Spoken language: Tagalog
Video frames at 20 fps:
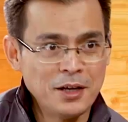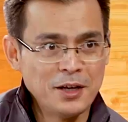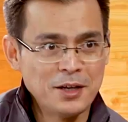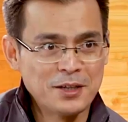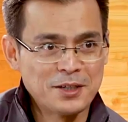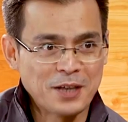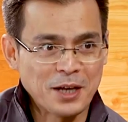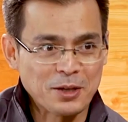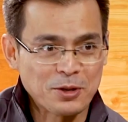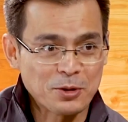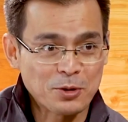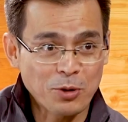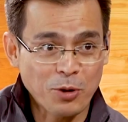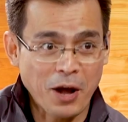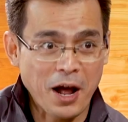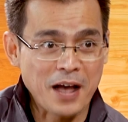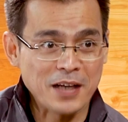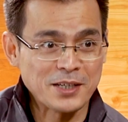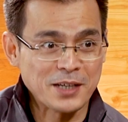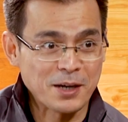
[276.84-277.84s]
Sa totoo,
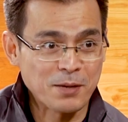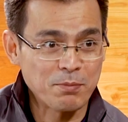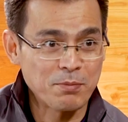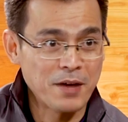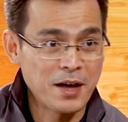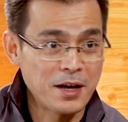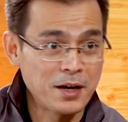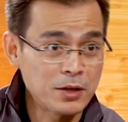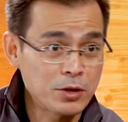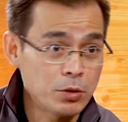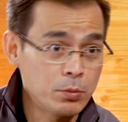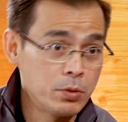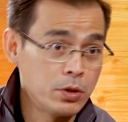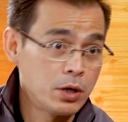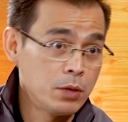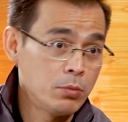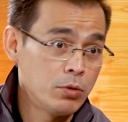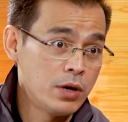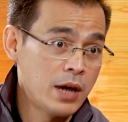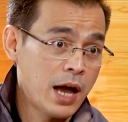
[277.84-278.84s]
kasarap nga nito.
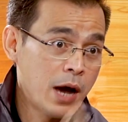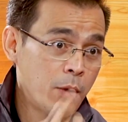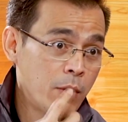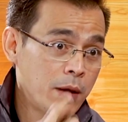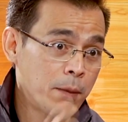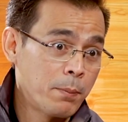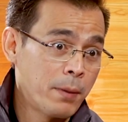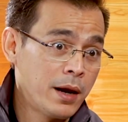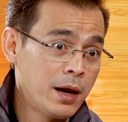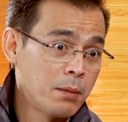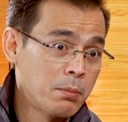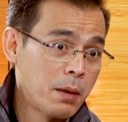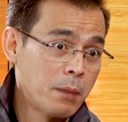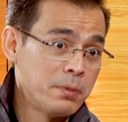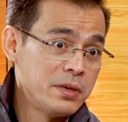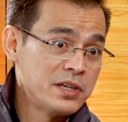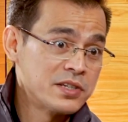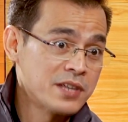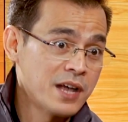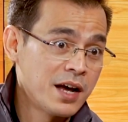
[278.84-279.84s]
Biri mo, laway pa lang,
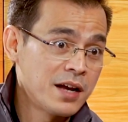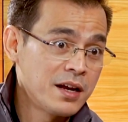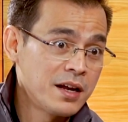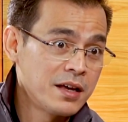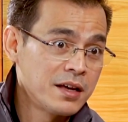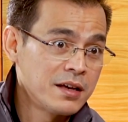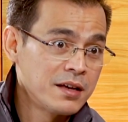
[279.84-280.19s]
mabisa na